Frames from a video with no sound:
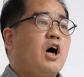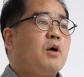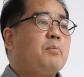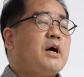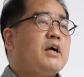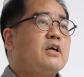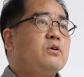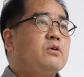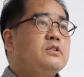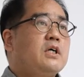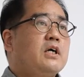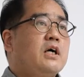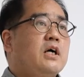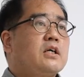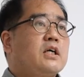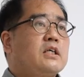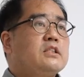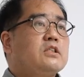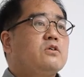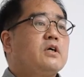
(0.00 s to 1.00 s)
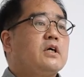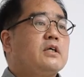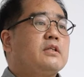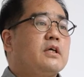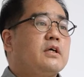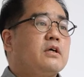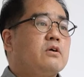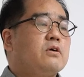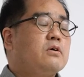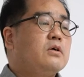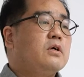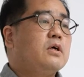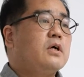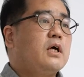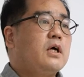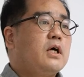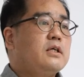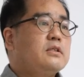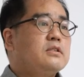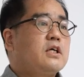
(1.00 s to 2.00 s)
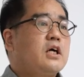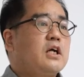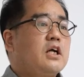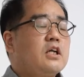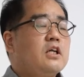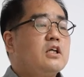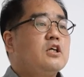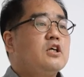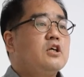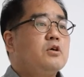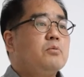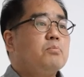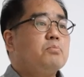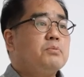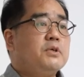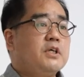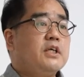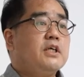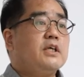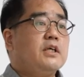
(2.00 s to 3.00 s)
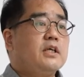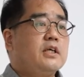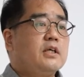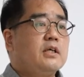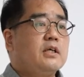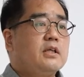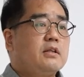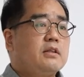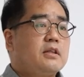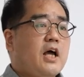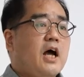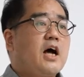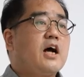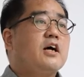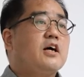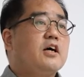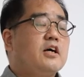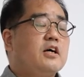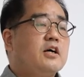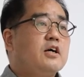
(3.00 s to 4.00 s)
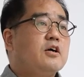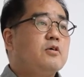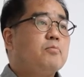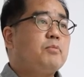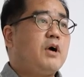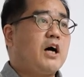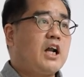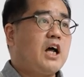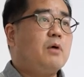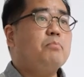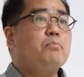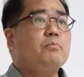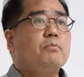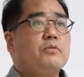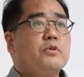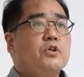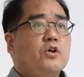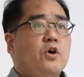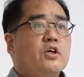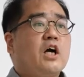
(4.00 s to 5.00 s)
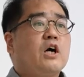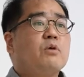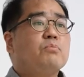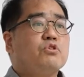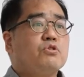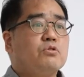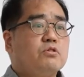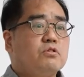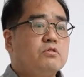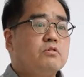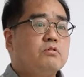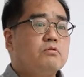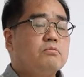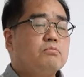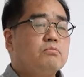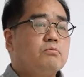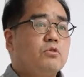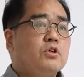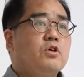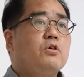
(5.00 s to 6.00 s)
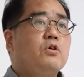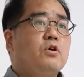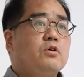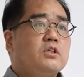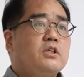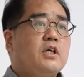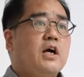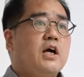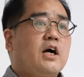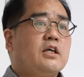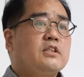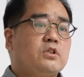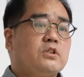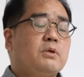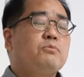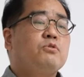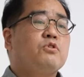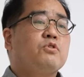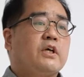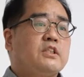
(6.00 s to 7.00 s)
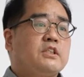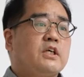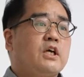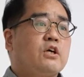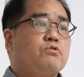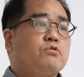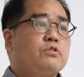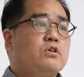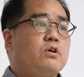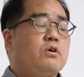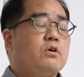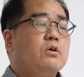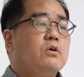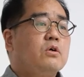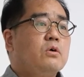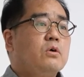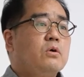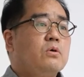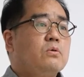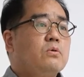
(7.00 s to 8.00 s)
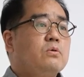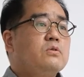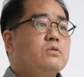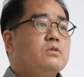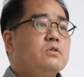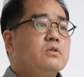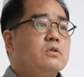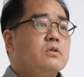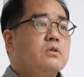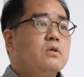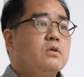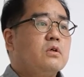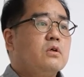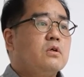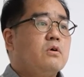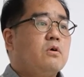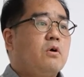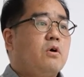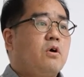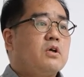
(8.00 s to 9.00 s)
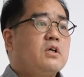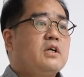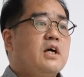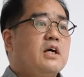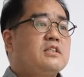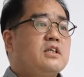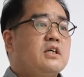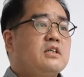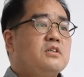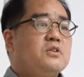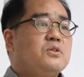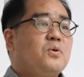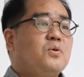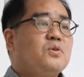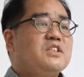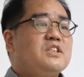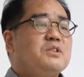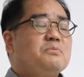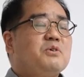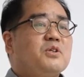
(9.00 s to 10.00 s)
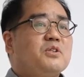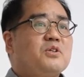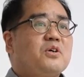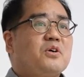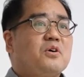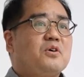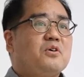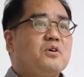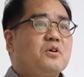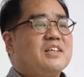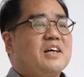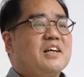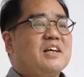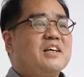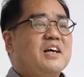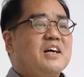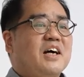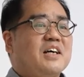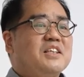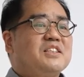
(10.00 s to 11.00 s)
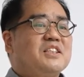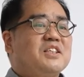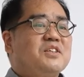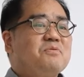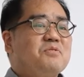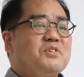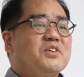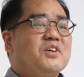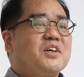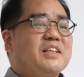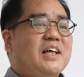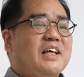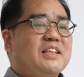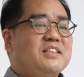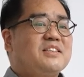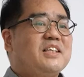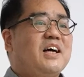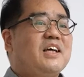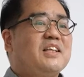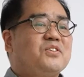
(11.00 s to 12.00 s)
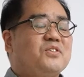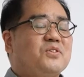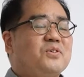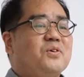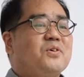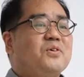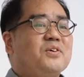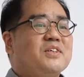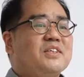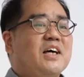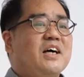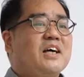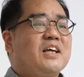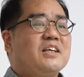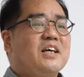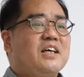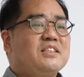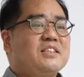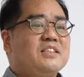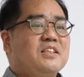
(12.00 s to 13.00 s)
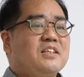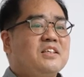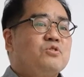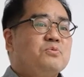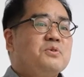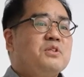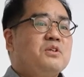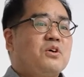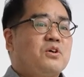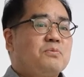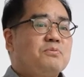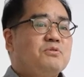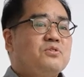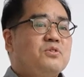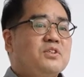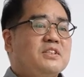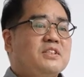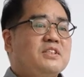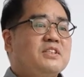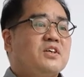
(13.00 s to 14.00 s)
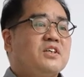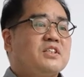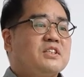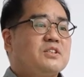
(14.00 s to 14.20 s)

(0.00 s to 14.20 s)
아마 이런 생각을 하실 것 같아요. 햇살, 비, 땅, 바람, 영양분 뭐 이런 것들 생각하시는 선생님들 계시겠고요. 또는 어린 왕자를 떠올리시면서 사랑과 관심 이렇게 따뜻한 또 이야기를 하실 국민 여러분들 있으실 것